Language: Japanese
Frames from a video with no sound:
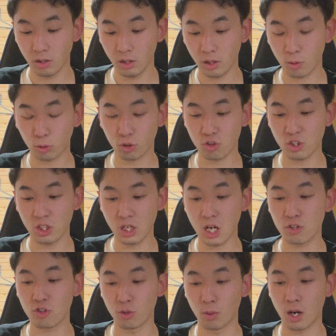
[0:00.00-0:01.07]
今年に
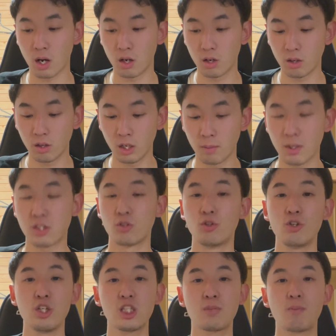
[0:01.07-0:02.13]
関しては、まず
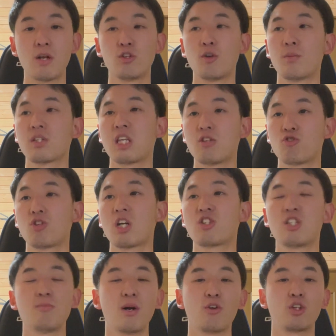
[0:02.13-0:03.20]
ルイス・ペルドモ選手が
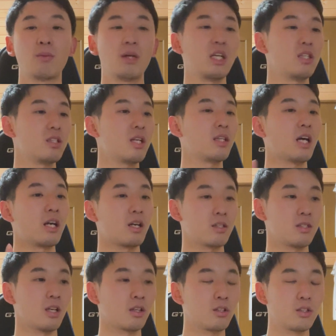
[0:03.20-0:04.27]
千葉ロッテマリーンズで大
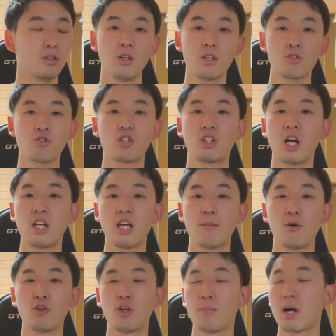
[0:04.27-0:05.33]
活躍。そして
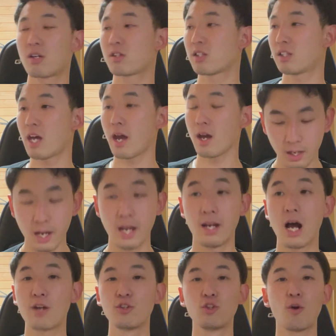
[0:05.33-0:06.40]
ダイヤモンドバックスで
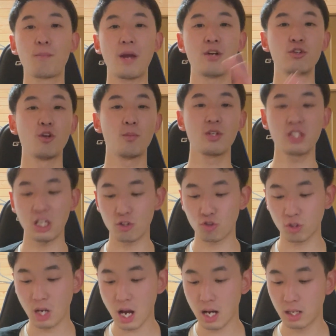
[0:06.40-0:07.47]
ヘラルド・ペルドモ選
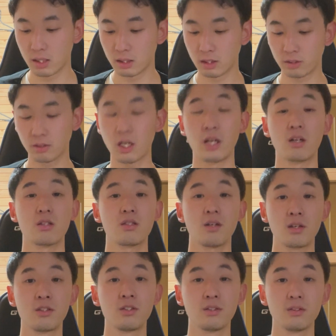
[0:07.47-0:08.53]
手が大活躍。